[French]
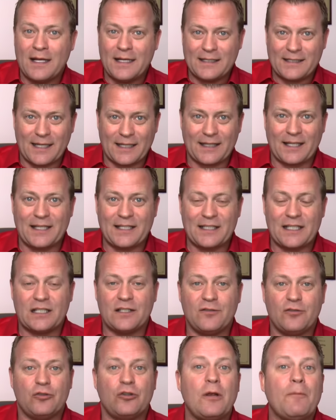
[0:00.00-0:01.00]
certains
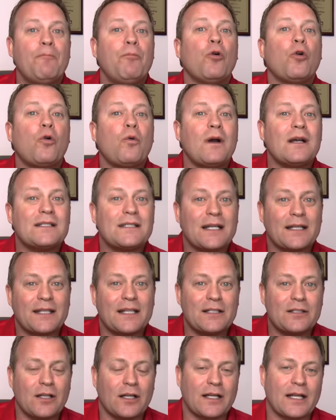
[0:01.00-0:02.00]
individus et pourquoi
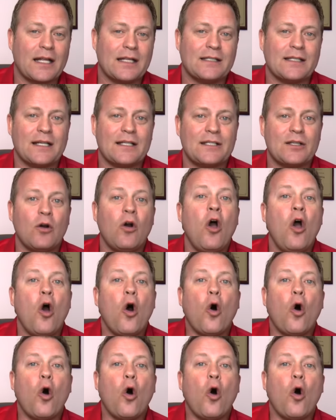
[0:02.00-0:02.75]
certaines organisations